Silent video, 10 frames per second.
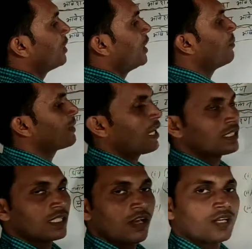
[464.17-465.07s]
ये
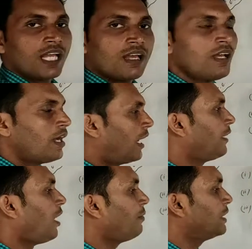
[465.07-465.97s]
पदार्थ क्या हो गया
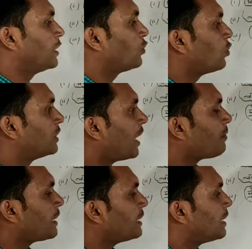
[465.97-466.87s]
अनावेशित तो
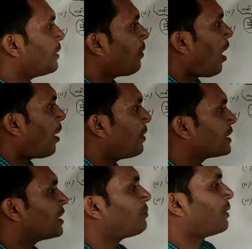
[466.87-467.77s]
जब किसी
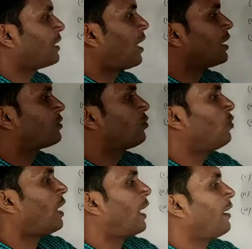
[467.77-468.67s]
आवेशित पदार्थ को
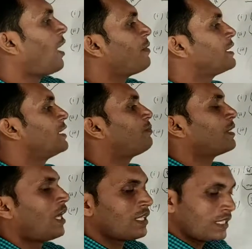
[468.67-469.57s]
अनावेशित
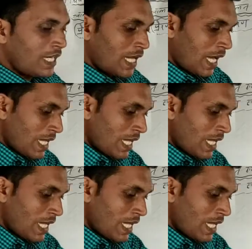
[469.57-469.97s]
पदार्थ के